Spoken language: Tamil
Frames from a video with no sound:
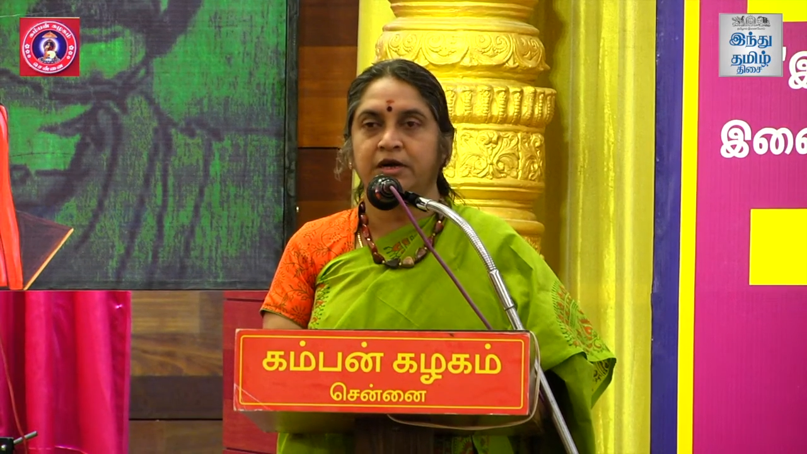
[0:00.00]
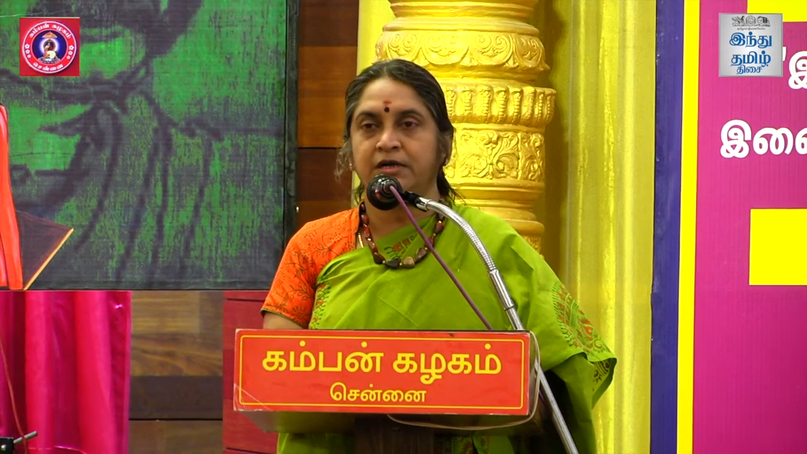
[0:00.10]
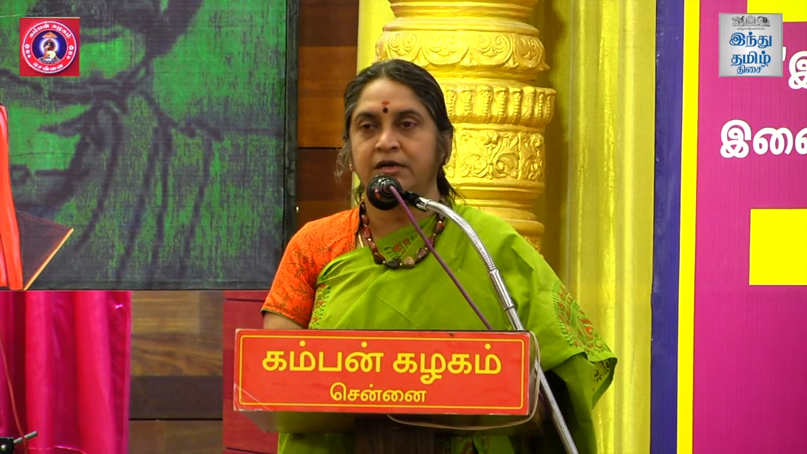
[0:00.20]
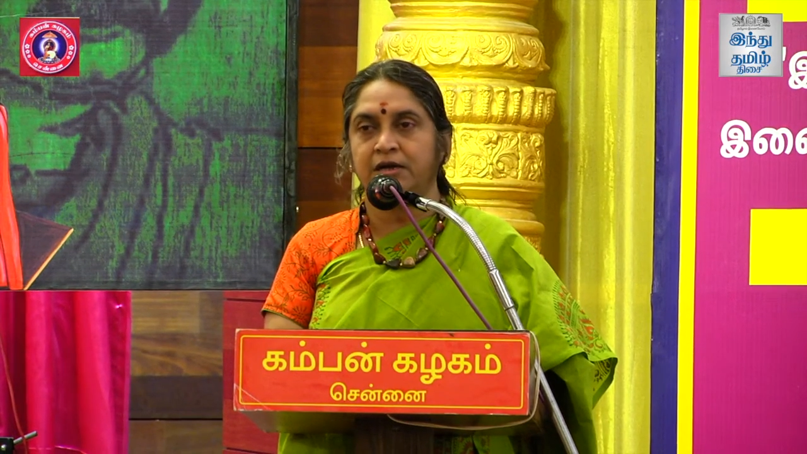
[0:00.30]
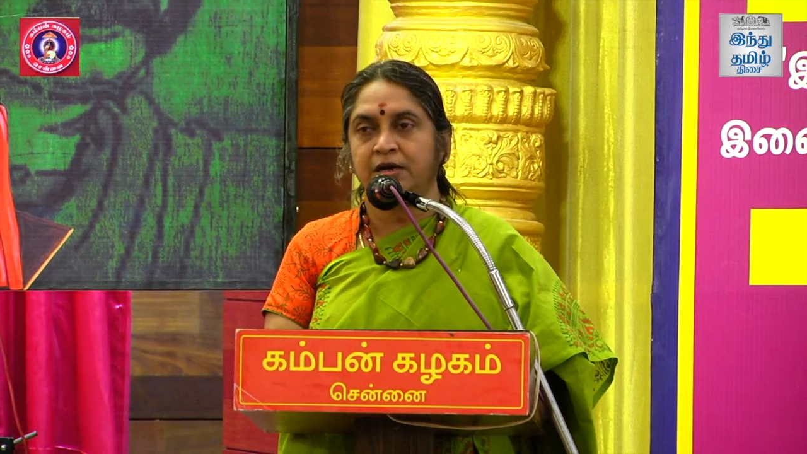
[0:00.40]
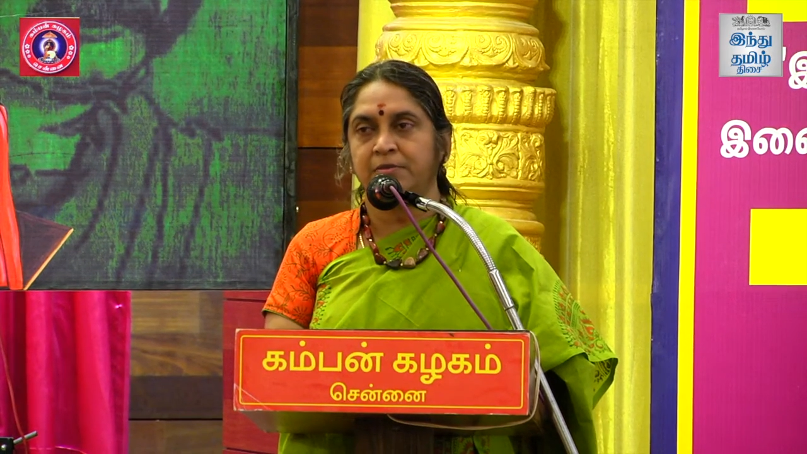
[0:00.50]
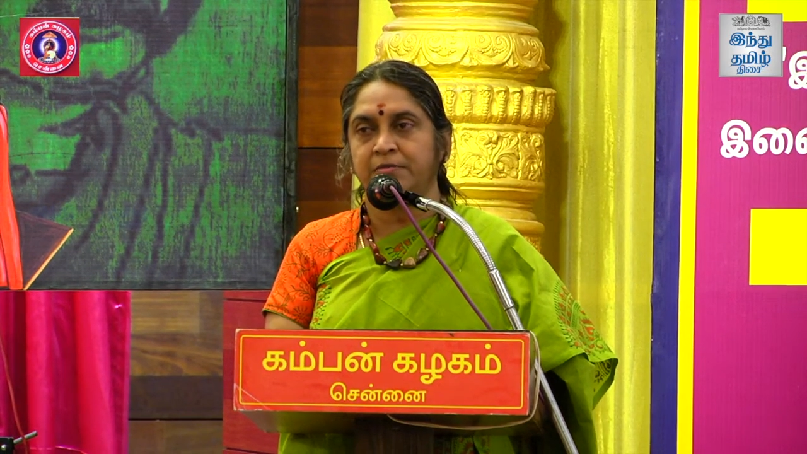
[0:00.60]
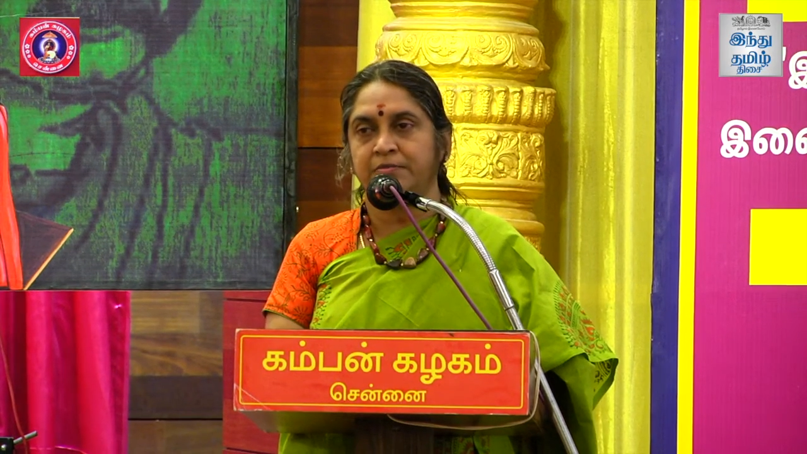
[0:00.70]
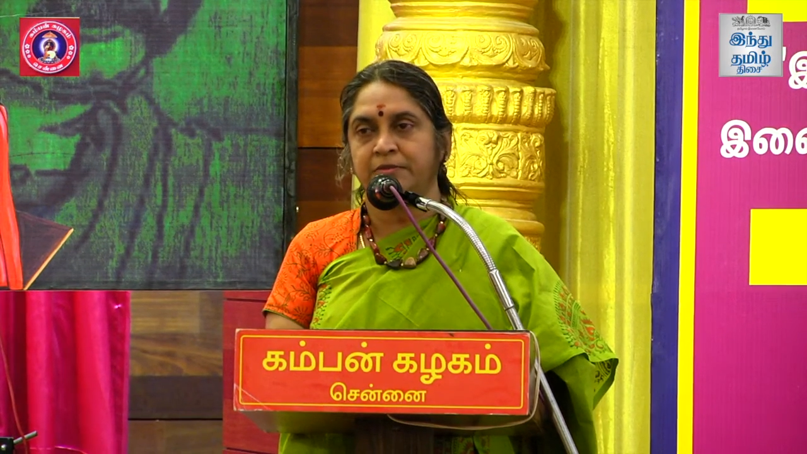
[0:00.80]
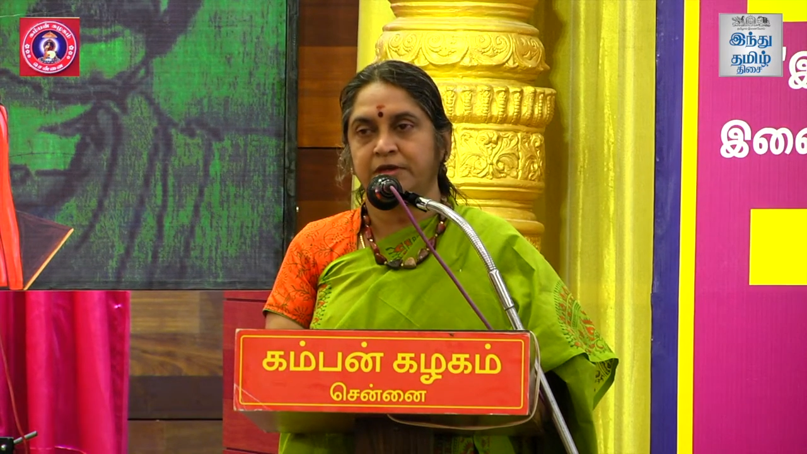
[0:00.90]

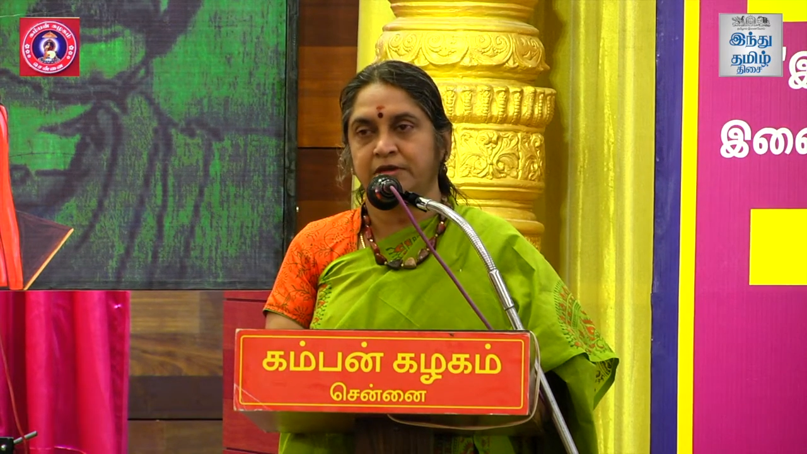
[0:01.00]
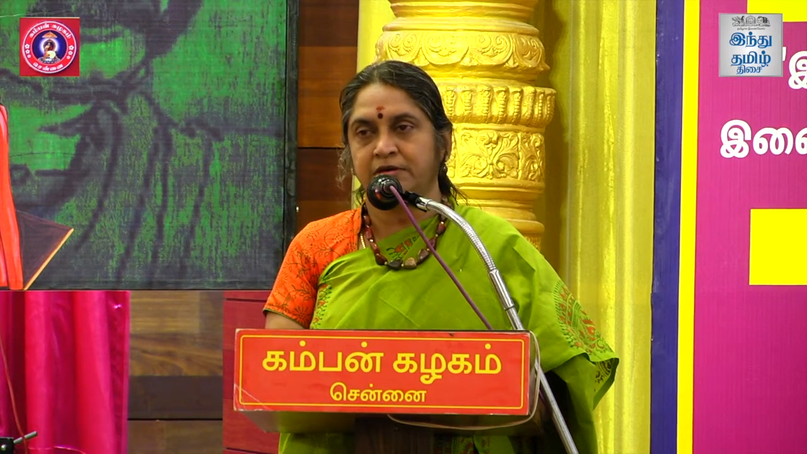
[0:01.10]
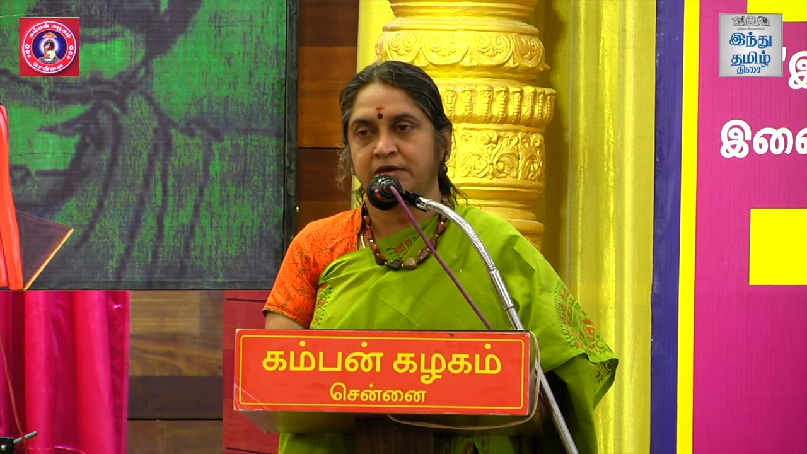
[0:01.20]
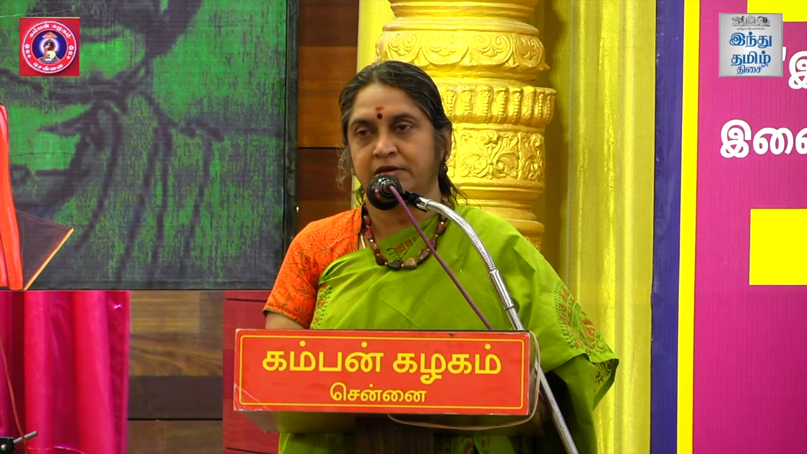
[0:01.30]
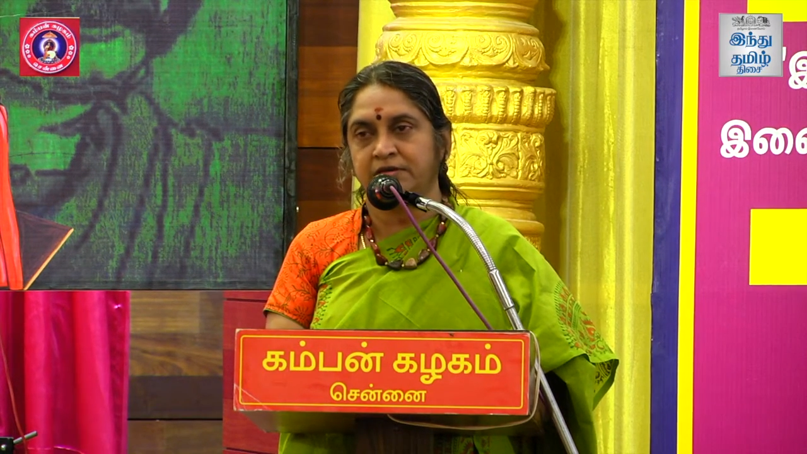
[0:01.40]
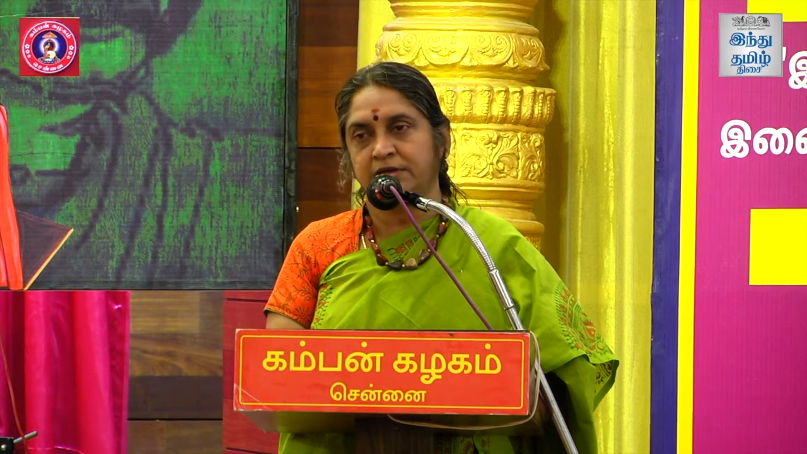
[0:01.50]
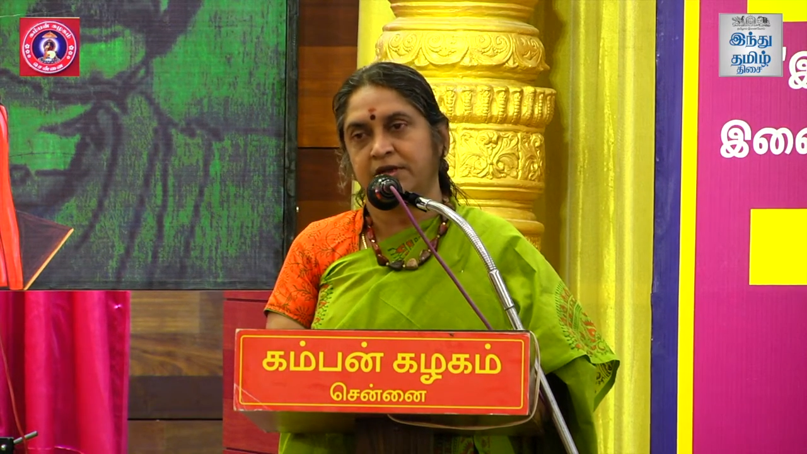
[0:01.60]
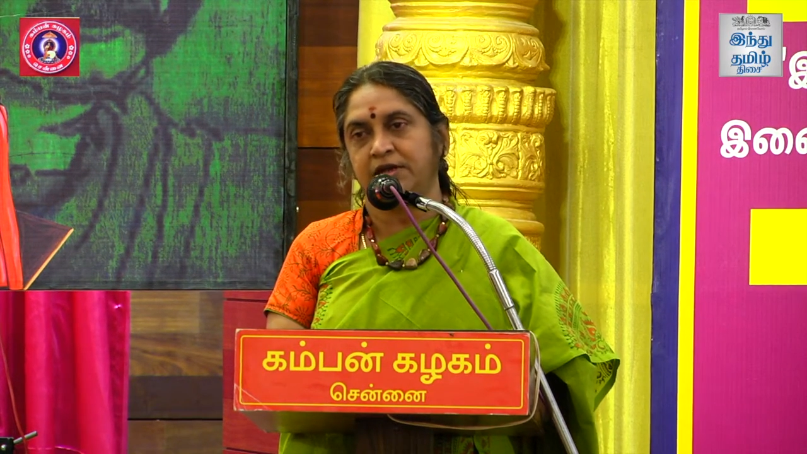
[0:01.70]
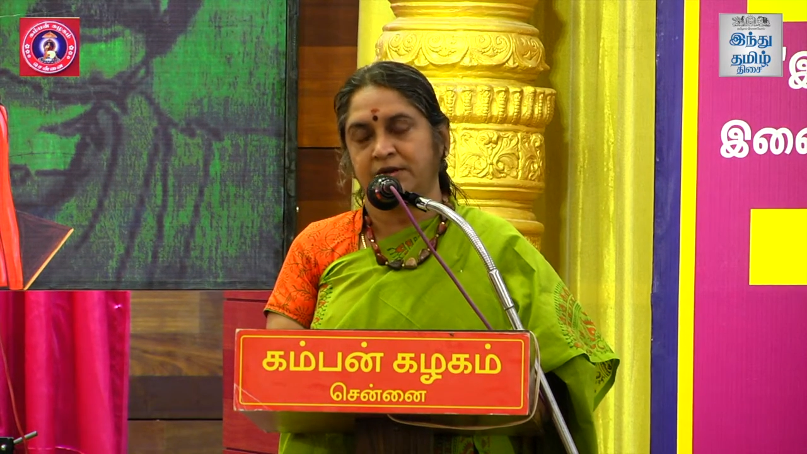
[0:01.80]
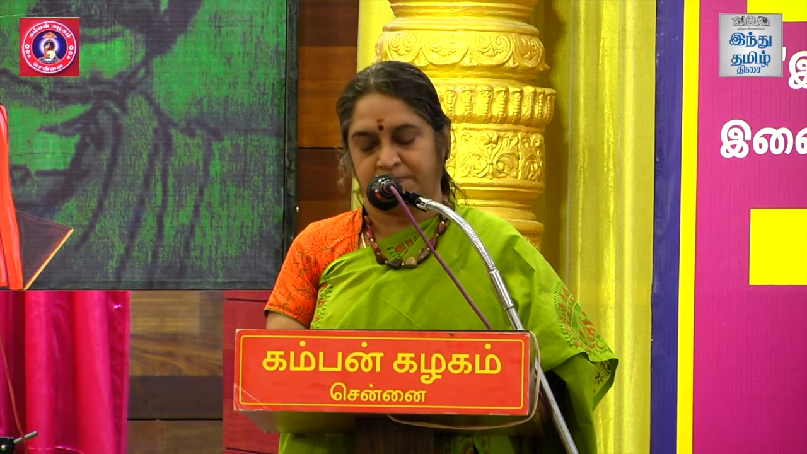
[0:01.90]
காட்டலாம் என்று
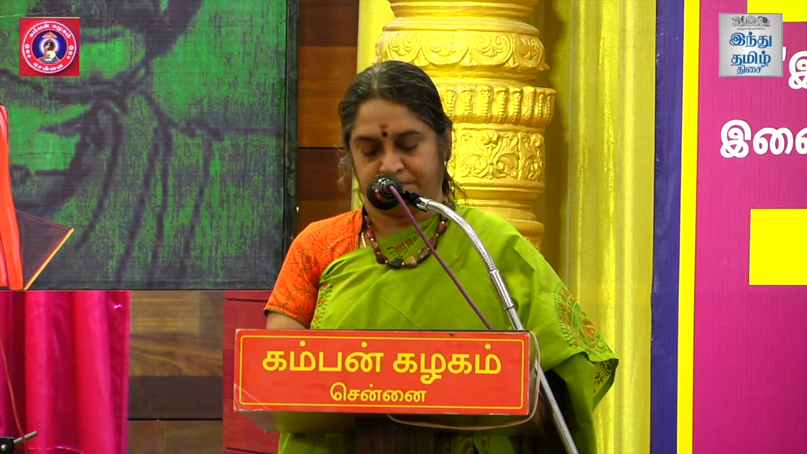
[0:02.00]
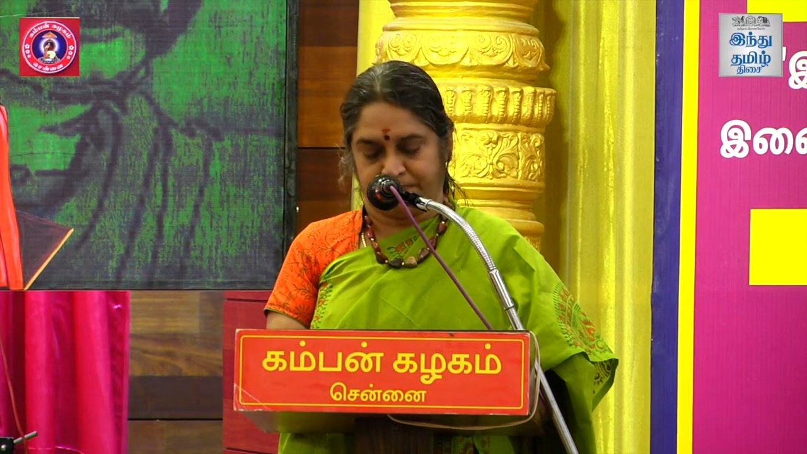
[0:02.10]
கருதுகிறேன்